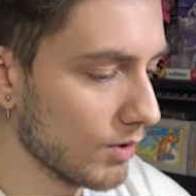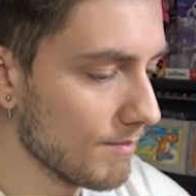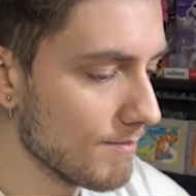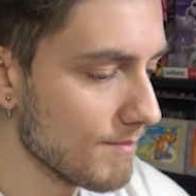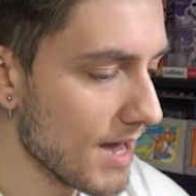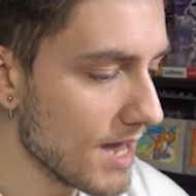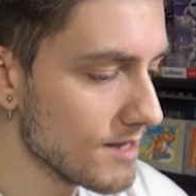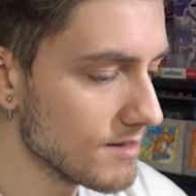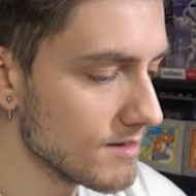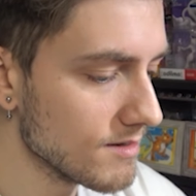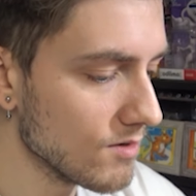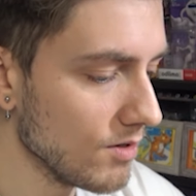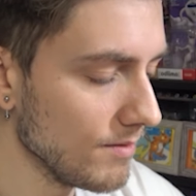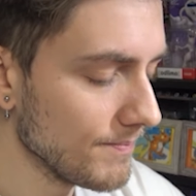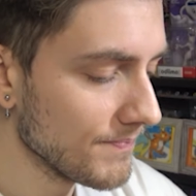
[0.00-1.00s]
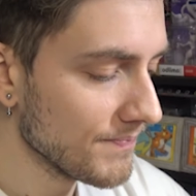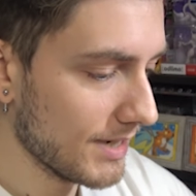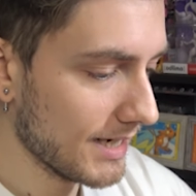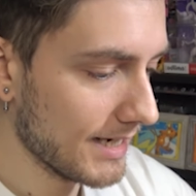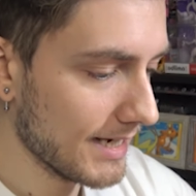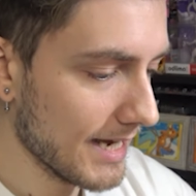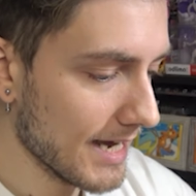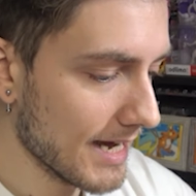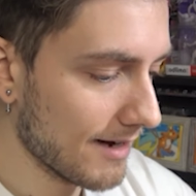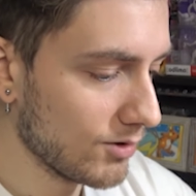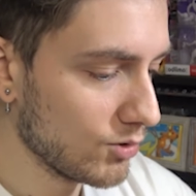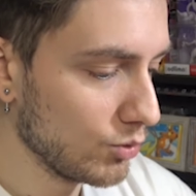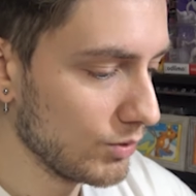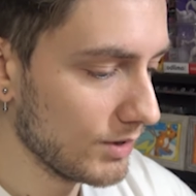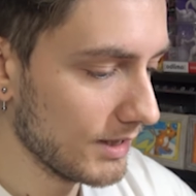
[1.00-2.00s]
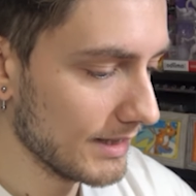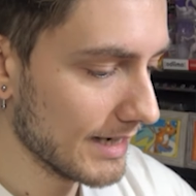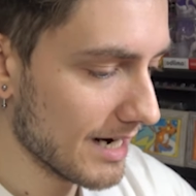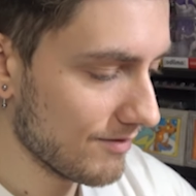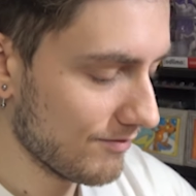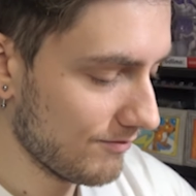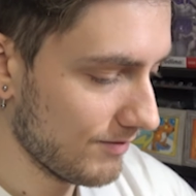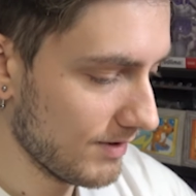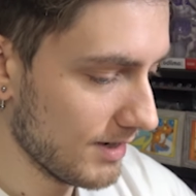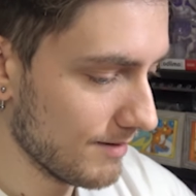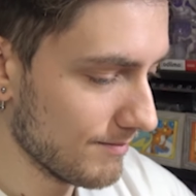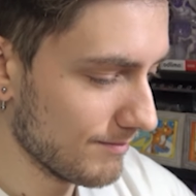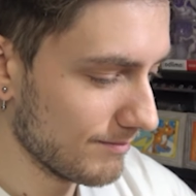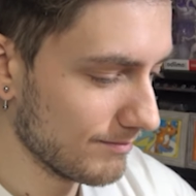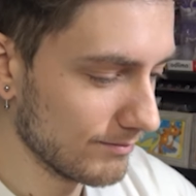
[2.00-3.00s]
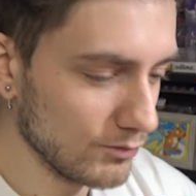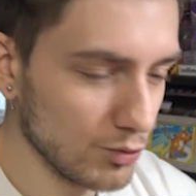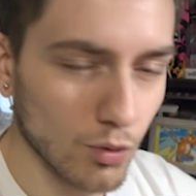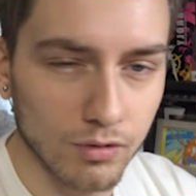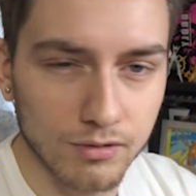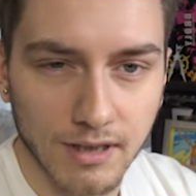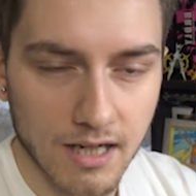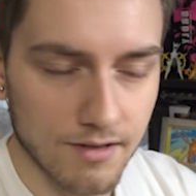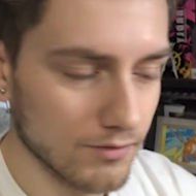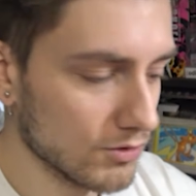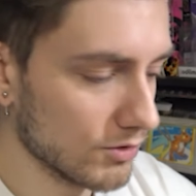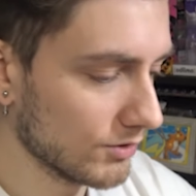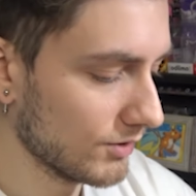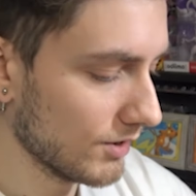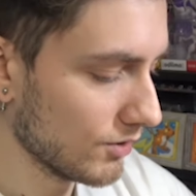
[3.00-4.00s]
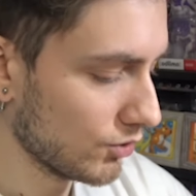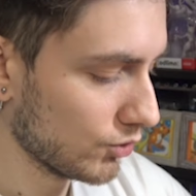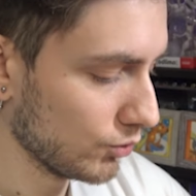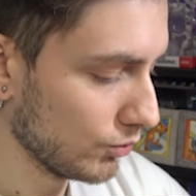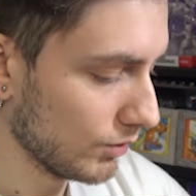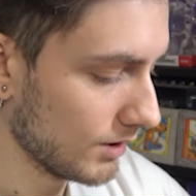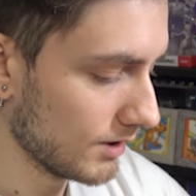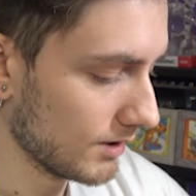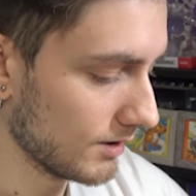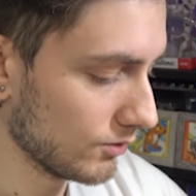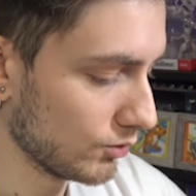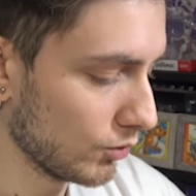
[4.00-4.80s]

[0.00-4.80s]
mezzo perché alcuni graffi 2 o 3 forse sul,